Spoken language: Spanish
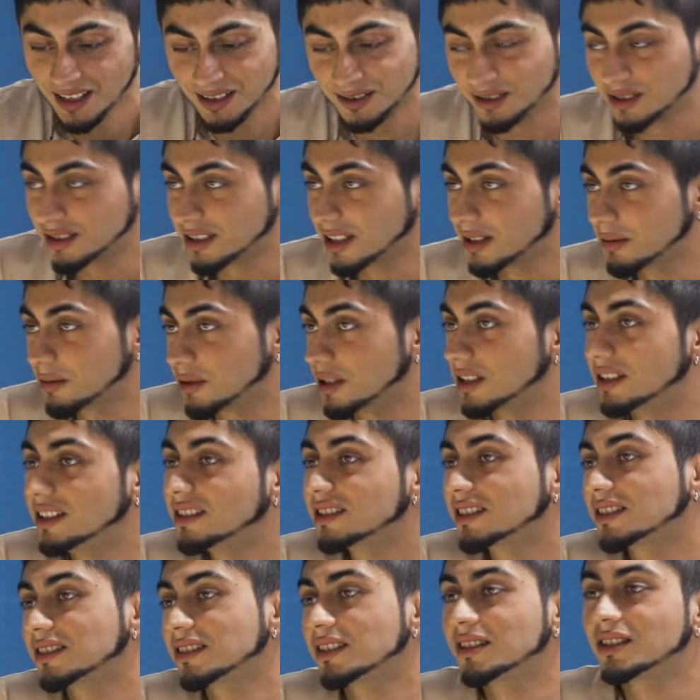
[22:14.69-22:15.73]
No sé, pues en
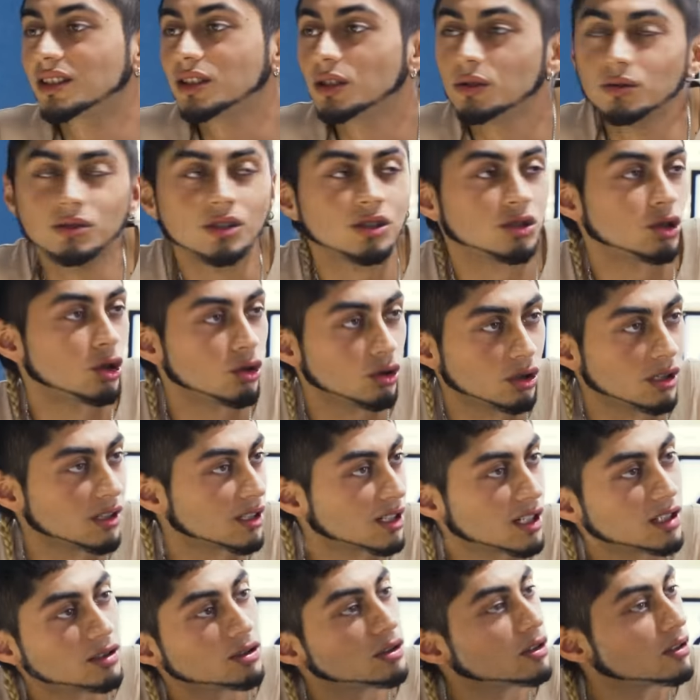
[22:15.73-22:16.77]
ese sentido uno todo el
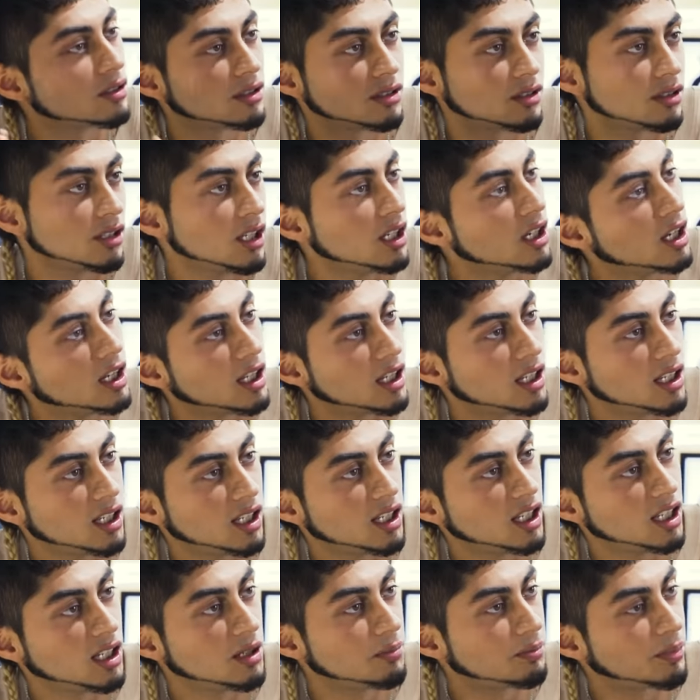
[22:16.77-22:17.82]
rato
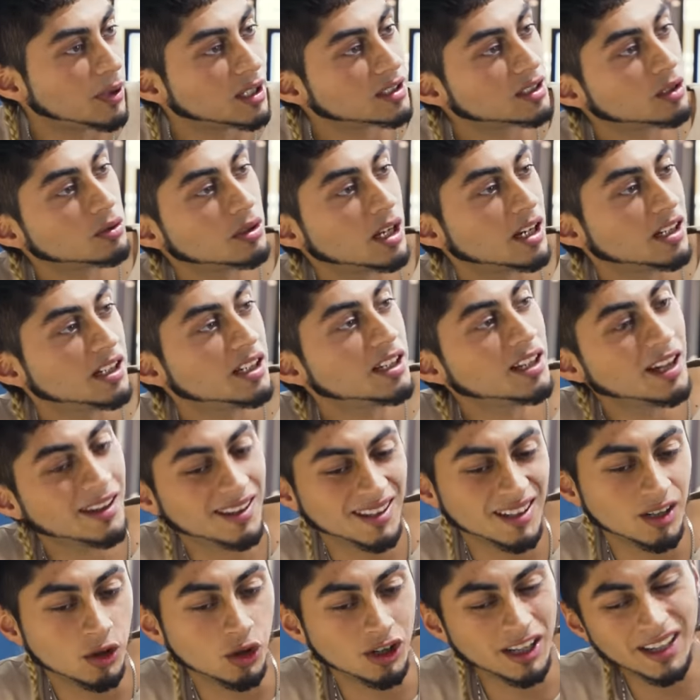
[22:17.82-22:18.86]
eh, pasa una línea
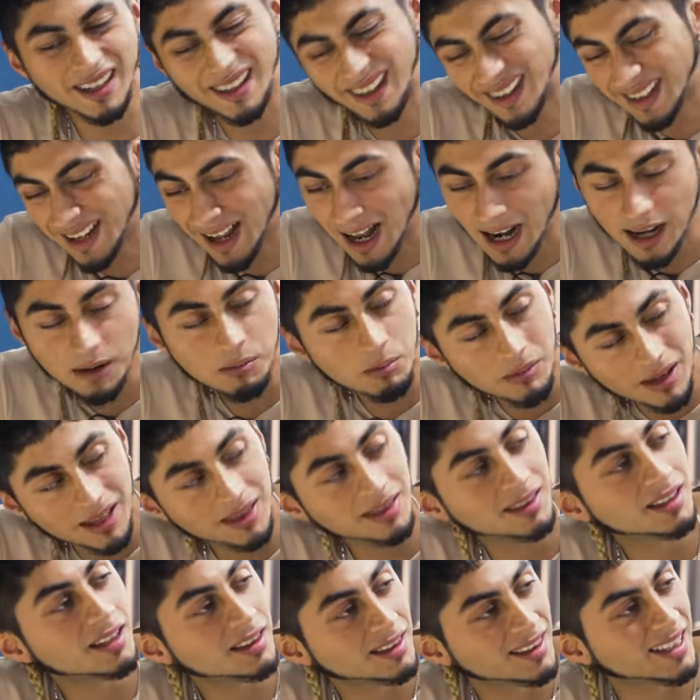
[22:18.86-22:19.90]
de lo que
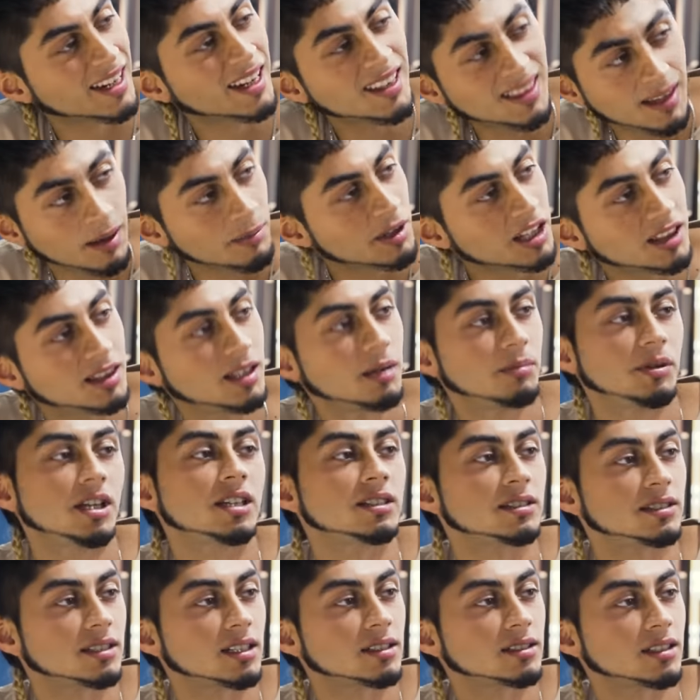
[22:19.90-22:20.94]
realmente, estrictamente
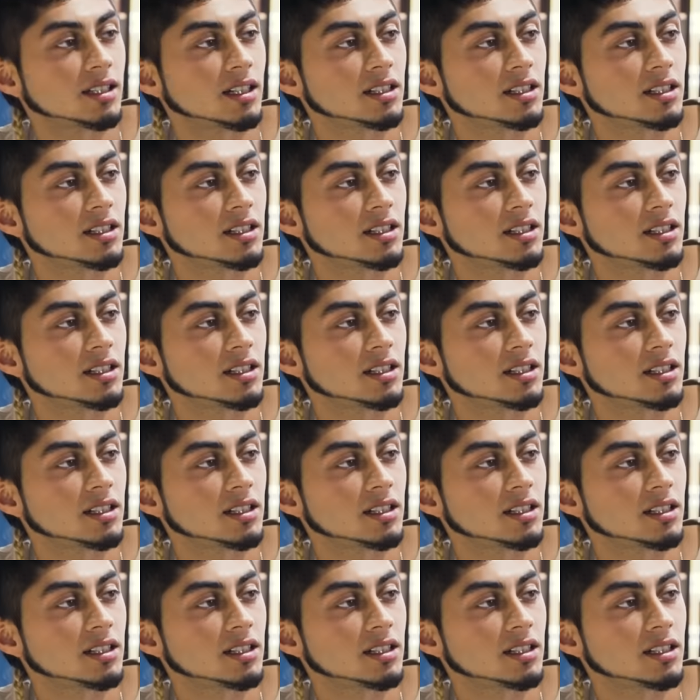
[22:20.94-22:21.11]
piensas,